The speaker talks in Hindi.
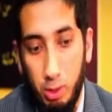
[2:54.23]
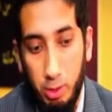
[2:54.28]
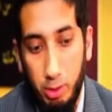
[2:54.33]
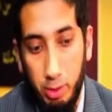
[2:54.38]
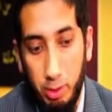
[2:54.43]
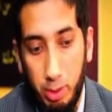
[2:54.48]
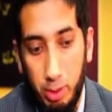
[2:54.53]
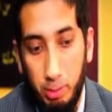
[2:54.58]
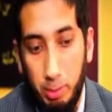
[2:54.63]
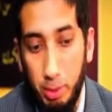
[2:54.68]

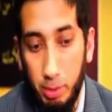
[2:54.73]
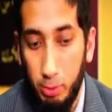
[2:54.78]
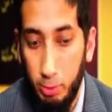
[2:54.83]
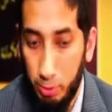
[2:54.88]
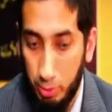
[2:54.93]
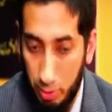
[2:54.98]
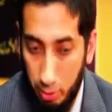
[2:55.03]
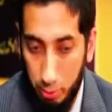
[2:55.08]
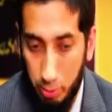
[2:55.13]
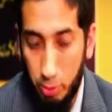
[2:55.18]
और फिर
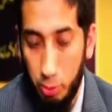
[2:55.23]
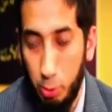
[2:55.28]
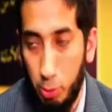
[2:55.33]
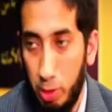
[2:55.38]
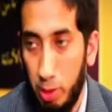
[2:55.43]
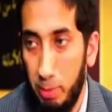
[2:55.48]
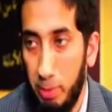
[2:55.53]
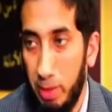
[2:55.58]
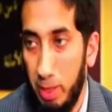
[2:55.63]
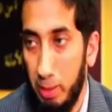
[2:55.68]
दूसरा उससे
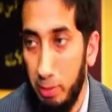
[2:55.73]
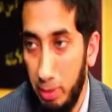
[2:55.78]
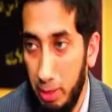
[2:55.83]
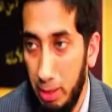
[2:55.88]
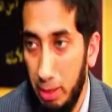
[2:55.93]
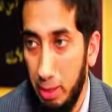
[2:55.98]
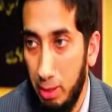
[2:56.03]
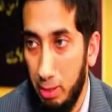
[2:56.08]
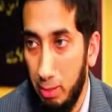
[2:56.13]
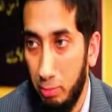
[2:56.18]
छोटा बेटा है
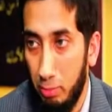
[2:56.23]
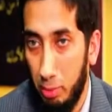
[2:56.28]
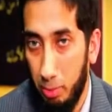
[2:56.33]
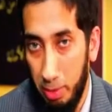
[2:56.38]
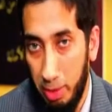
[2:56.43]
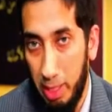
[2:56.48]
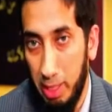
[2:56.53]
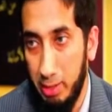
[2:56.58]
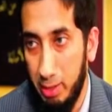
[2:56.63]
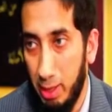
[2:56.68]
वलीद वो
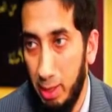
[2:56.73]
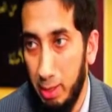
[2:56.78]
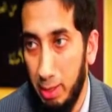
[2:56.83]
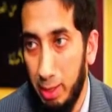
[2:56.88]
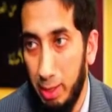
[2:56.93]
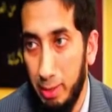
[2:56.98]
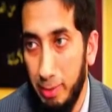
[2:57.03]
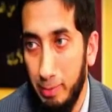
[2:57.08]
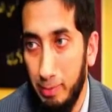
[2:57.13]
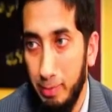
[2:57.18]
भी ढाई साल
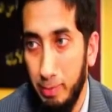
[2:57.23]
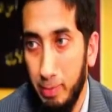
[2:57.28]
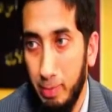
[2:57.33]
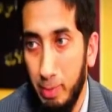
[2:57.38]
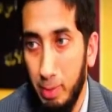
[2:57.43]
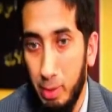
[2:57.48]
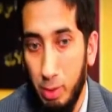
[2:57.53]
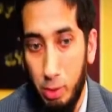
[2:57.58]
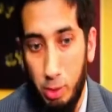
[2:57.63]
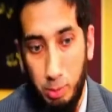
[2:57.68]
का है
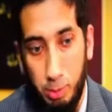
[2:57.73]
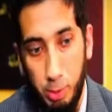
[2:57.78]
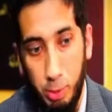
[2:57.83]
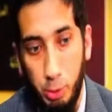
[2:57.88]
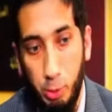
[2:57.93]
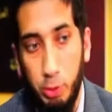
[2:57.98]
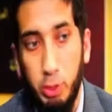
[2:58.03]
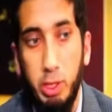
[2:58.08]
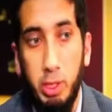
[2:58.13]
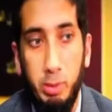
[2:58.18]
और फिर
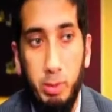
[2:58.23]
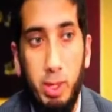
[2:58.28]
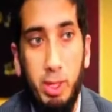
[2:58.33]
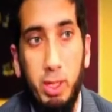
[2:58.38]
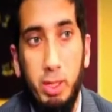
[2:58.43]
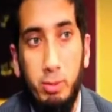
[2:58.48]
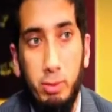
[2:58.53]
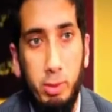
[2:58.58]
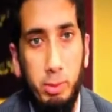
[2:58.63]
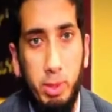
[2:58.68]
छोटी
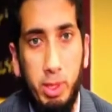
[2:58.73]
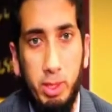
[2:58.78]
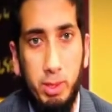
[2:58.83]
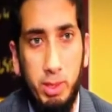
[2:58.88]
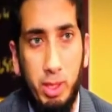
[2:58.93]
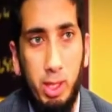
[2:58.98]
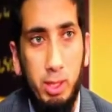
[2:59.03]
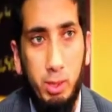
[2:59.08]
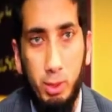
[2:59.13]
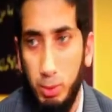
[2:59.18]
ईमान है वो भी
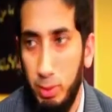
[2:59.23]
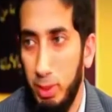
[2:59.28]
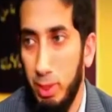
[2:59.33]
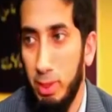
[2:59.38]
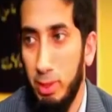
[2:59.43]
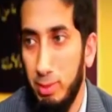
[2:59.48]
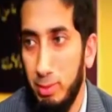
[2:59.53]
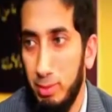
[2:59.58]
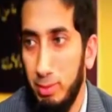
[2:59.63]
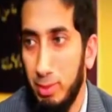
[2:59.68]
एक साल की हुई
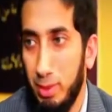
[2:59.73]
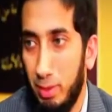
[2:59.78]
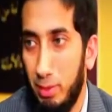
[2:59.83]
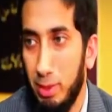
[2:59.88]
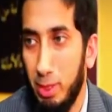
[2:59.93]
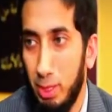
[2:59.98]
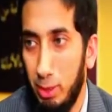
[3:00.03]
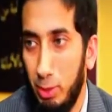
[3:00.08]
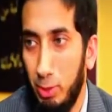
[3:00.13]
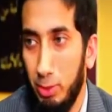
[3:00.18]
है
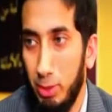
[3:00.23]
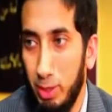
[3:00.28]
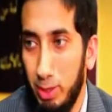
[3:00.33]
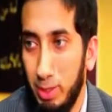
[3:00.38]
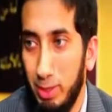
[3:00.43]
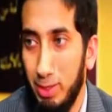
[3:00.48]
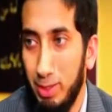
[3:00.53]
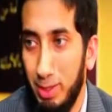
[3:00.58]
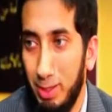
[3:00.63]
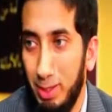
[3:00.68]
सवा साल की हो गई है